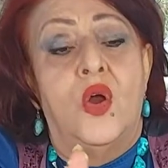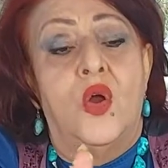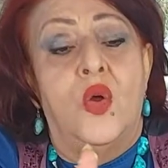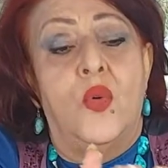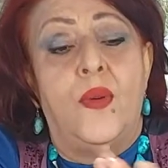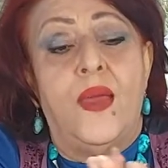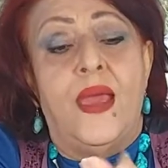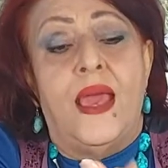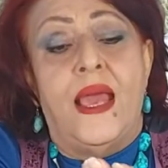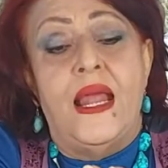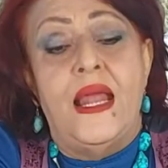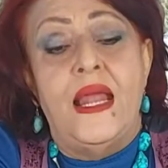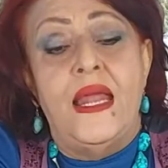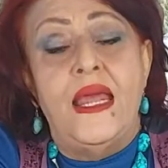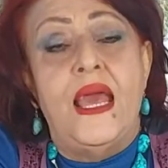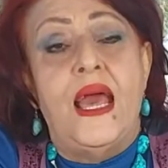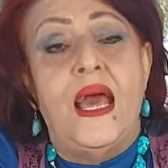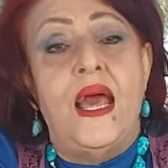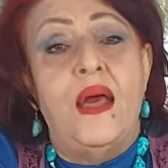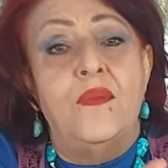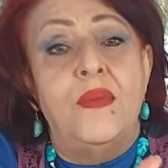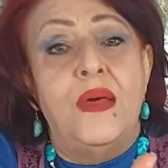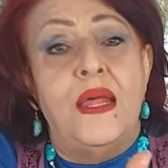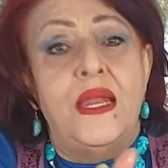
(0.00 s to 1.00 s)

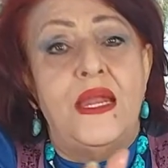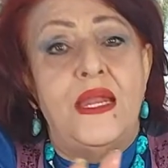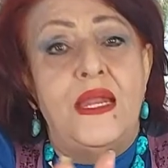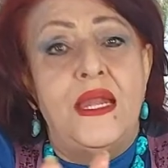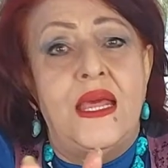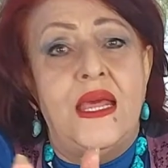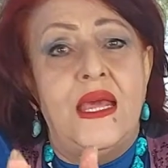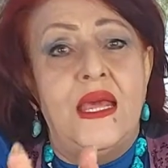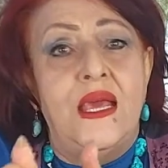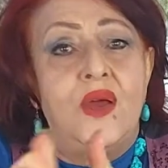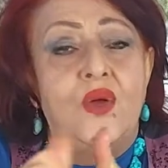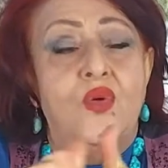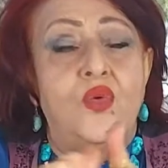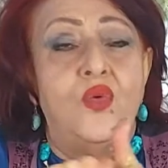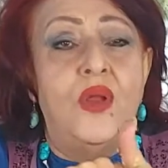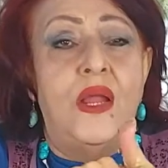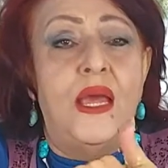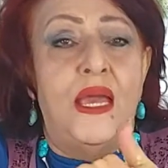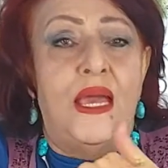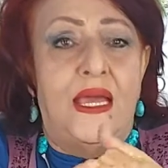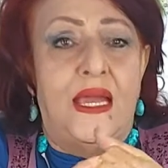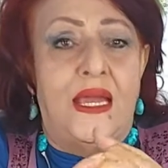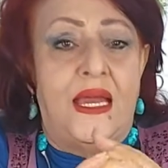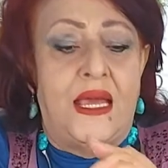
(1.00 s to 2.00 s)
وبيخليها مرنة
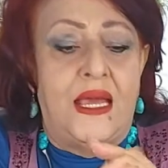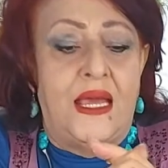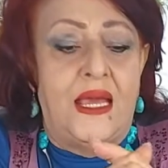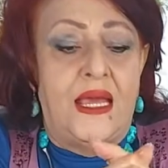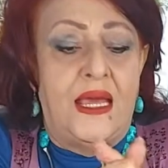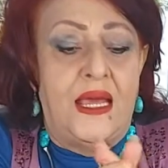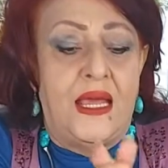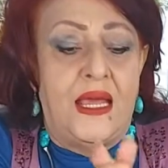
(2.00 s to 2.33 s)
ولينة